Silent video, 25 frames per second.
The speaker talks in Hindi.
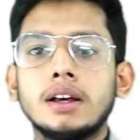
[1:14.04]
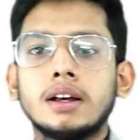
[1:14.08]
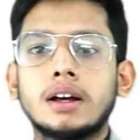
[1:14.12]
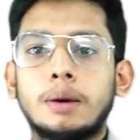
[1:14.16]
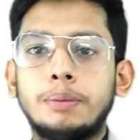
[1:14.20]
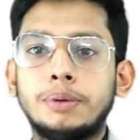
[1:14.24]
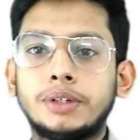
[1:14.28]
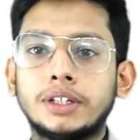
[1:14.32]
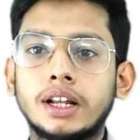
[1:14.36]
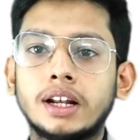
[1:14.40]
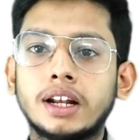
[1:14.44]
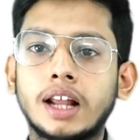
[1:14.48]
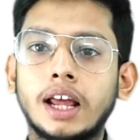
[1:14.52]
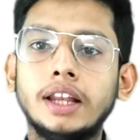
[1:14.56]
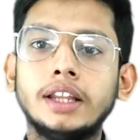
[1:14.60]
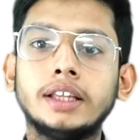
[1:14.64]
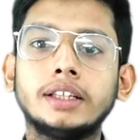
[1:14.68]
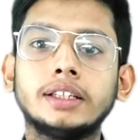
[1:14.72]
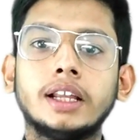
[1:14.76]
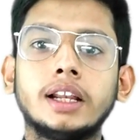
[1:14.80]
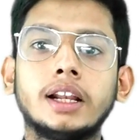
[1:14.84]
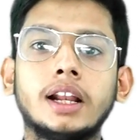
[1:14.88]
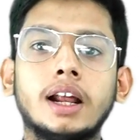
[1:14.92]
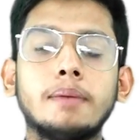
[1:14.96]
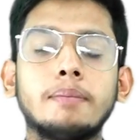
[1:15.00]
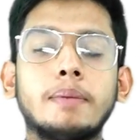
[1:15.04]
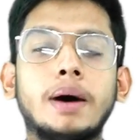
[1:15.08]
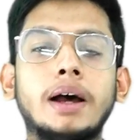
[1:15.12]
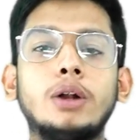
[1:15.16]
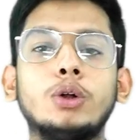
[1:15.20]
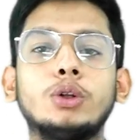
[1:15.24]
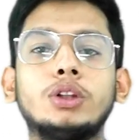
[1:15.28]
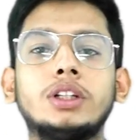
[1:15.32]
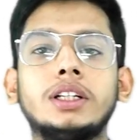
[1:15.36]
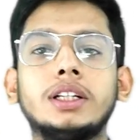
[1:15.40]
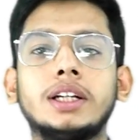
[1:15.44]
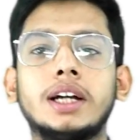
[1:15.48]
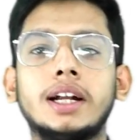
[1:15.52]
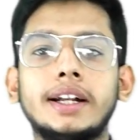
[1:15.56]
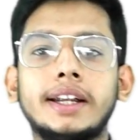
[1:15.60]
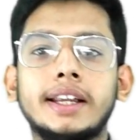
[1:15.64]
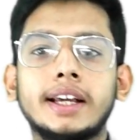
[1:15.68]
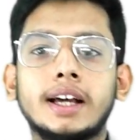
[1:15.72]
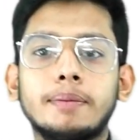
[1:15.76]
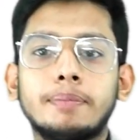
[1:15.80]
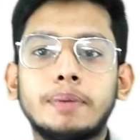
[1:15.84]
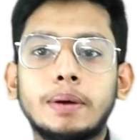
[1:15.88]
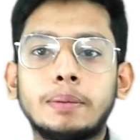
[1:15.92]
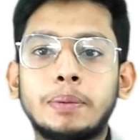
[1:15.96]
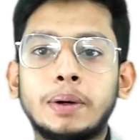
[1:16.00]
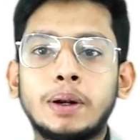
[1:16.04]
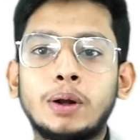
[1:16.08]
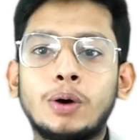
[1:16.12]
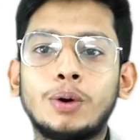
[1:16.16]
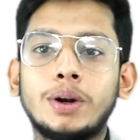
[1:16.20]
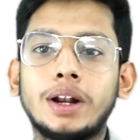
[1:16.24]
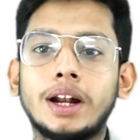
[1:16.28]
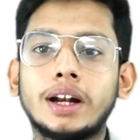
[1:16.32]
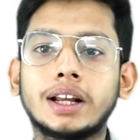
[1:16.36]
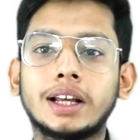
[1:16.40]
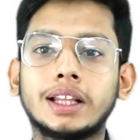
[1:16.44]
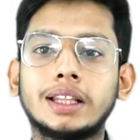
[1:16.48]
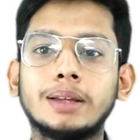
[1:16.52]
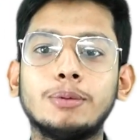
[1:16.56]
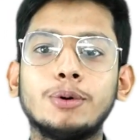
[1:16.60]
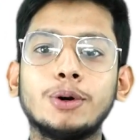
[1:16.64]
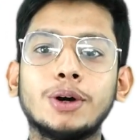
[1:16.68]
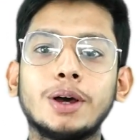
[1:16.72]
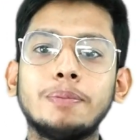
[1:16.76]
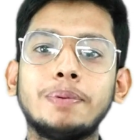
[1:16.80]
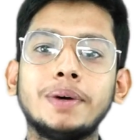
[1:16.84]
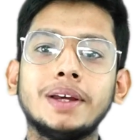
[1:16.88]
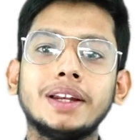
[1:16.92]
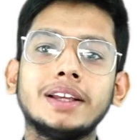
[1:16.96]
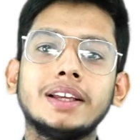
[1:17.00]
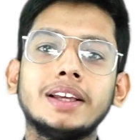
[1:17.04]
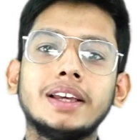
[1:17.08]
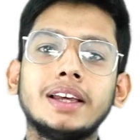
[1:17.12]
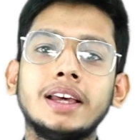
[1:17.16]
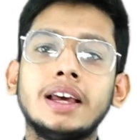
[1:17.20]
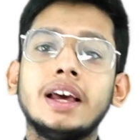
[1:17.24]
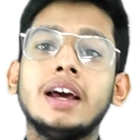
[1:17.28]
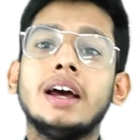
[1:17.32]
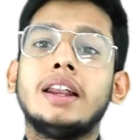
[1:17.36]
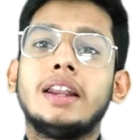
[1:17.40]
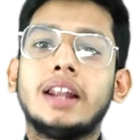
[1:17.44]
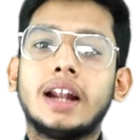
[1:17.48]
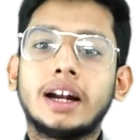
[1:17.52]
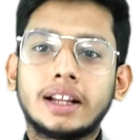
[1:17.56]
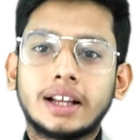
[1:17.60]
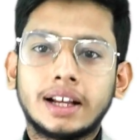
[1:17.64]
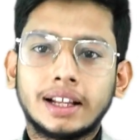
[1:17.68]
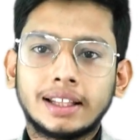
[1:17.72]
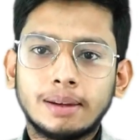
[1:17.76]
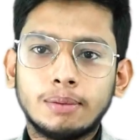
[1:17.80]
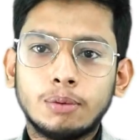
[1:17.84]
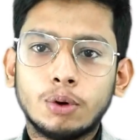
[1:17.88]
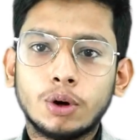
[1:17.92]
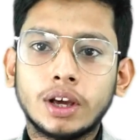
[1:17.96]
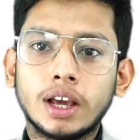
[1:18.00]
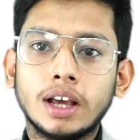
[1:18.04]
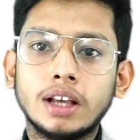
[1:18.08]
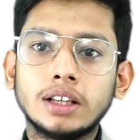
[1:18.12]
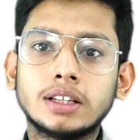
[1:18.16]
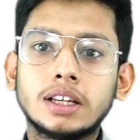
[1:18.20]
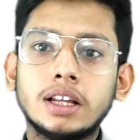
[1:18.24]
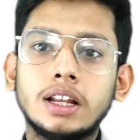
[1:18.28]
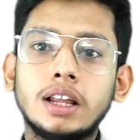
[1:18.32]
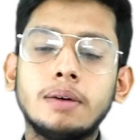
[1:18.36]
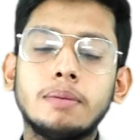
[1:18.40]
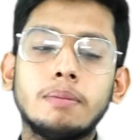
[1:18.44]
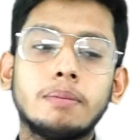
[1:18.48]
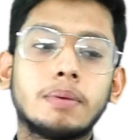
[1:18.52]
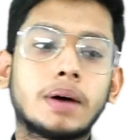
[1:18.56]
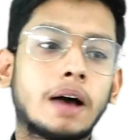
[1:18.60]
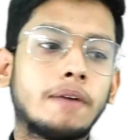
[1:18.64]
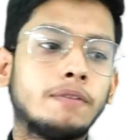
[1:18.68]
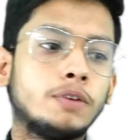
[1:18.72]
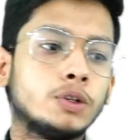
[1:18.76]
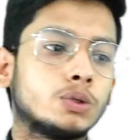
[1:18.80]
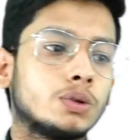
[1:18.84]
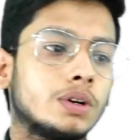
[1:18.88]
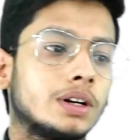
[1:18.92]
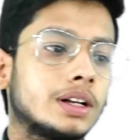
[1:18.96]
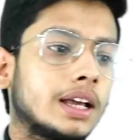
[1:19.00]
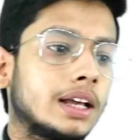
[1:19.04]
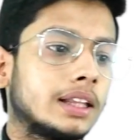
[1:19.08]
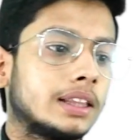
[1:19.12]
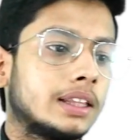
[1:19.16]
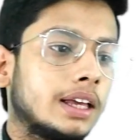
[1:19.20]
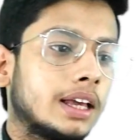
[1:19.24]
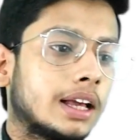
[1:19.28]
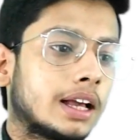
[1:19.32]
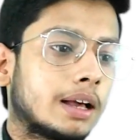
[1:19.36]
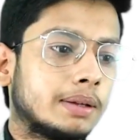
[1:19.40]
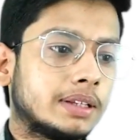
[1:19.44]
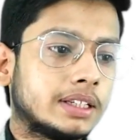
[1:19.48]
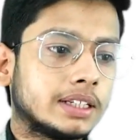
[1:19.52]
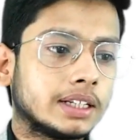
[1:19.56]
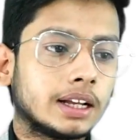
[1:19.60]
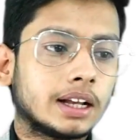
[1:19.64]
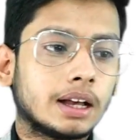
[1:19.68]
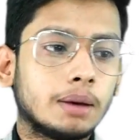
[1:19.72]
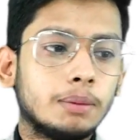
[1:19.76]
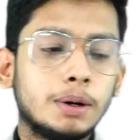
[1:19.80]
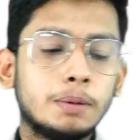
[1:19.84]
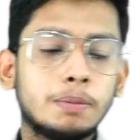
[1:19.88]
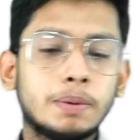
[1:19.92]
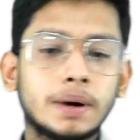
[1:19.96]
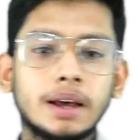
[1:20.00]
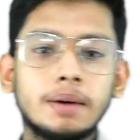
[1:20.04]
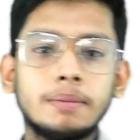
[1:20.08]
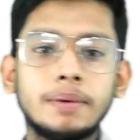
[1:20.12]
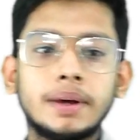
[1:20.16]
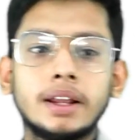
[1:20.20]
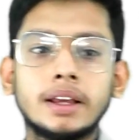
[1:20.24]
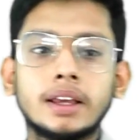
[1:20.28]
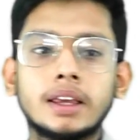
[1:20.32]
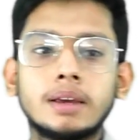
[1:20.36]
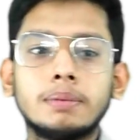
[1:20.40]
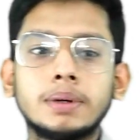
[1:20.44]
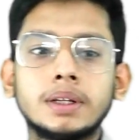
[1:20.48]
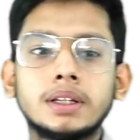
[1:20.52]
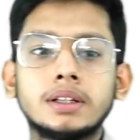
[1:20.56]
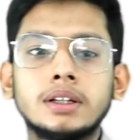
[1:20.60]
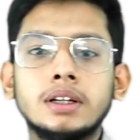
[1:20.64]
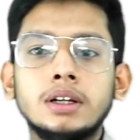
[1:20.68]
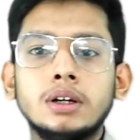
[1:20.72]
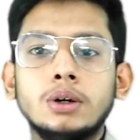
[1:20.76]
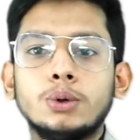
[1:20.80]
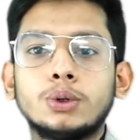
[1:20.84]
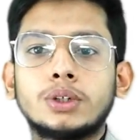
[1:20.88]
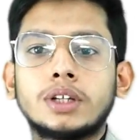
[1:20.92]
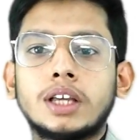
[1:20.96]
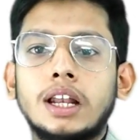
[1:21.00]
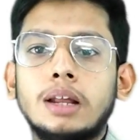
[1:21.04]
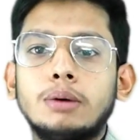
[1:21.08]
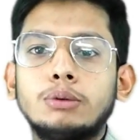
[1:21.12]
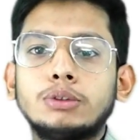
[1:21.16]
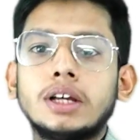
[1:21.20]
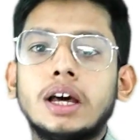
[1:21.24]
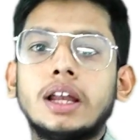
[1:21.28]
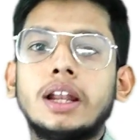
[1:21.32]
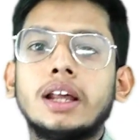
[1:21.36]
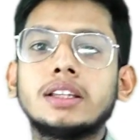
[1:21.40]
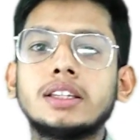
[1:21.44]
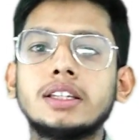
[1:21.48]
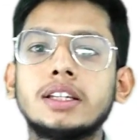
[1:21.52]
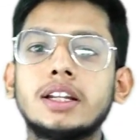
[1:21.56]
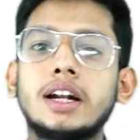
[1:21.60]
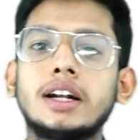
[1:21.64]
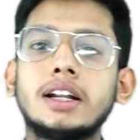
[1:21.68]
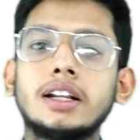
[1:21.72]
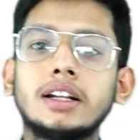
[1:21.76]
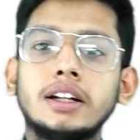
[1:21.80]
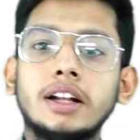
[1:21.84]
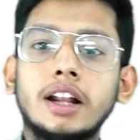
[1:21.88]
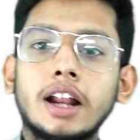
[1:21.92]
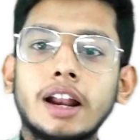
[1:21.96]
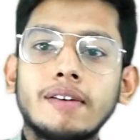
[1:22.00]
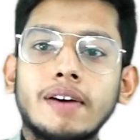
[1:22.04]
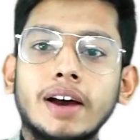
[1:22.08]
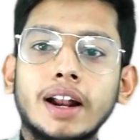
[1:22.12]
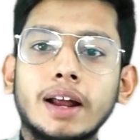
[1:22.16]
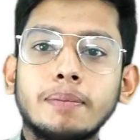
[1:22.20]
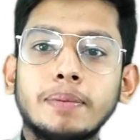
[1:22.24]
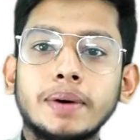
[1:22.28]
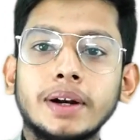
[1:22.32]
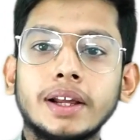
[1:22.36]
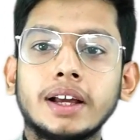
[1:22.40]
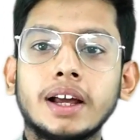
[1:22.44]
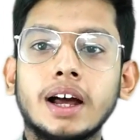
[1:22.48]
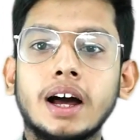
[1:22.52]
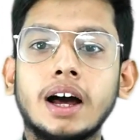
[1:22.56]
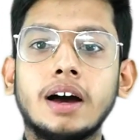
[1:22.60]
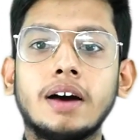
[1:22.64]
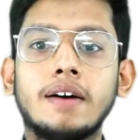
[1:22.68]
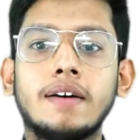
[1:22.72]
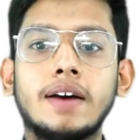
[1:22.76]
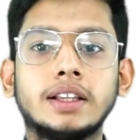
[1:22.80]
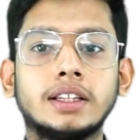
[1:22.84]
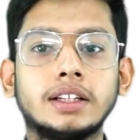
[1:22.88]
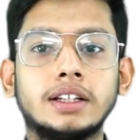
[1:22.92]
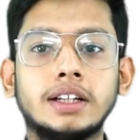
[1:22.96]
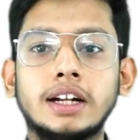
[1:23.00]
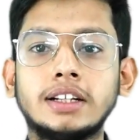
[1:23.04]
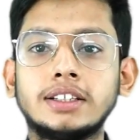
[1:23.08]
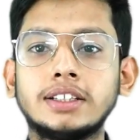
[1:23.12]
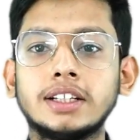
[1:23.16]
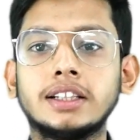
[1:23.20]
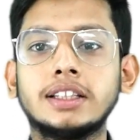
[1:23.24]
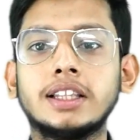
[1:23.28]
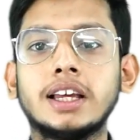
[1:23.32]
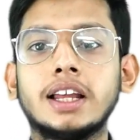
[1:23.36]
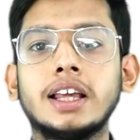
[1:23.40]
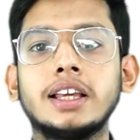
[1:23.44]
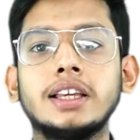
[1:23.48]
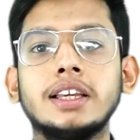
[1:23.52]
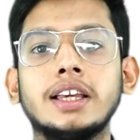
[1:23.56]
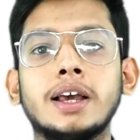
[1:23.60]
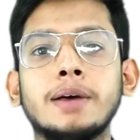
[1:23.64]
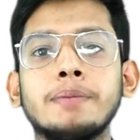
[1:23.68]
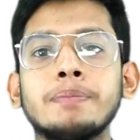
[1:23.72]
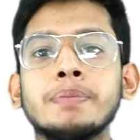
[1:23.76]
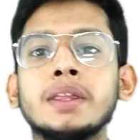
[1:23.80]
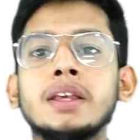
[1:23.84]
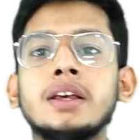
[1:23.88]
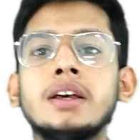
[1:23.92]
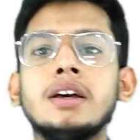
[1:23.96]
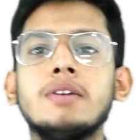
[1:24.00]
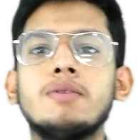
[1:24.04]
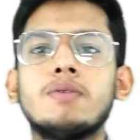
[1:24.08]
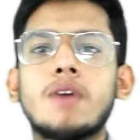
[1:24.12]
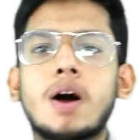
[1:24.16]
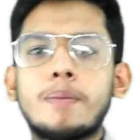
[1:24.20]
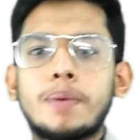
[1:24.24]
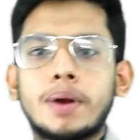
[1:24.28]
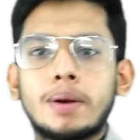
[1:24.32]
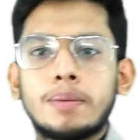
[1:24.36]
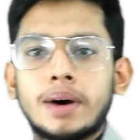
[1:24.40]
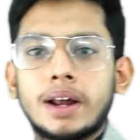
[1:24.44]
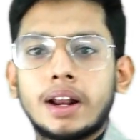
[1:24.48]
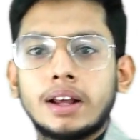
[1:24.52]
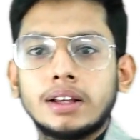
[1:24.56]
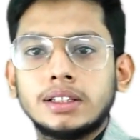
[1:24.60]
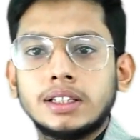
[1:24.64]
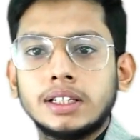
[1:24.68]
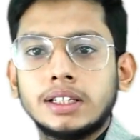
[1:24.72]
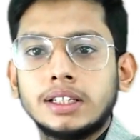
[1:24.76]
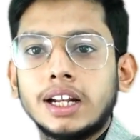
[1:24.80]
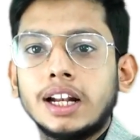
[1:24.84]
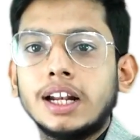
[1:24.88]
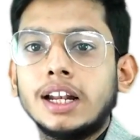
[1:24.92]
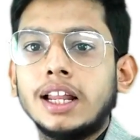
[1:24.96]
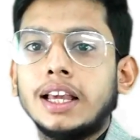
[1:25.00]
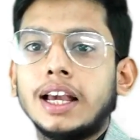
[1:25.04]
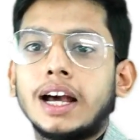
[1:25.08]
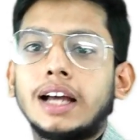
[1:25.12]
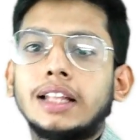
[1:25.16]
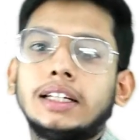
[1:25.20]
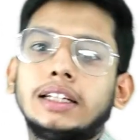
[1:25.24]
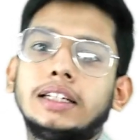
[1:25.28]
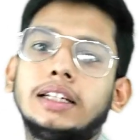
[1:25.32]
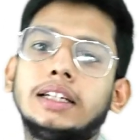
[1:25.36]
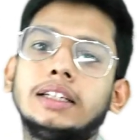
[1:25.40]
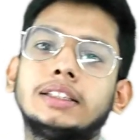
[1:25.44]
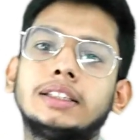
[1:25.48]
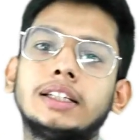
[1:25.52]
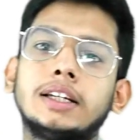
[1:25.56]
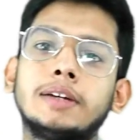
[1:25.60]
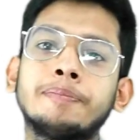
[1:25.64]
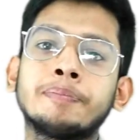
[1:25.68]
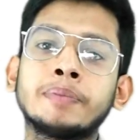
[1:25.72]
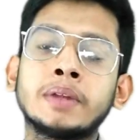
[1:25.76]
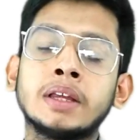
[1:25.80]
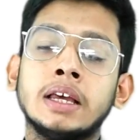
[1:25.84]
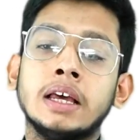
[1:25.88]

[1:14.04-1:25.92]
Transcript: कभी चल रहा है नहीं चल रहा मान लो तीन घंटे का पेपर और नेट खत्म हो गया फिर नेट खत्म हो गया इसके लिए काफ़ी स्टूडेंट कहते हैं एक बच्चे का कमेंट पड़ा मैंने कि बस उसके लिए मुझे अलग से नेट डलवाना पड़ेगा ऐसे नेट चलता नहीं है वहाँ पर हमारा सिग्नल नहीं आते ढंग से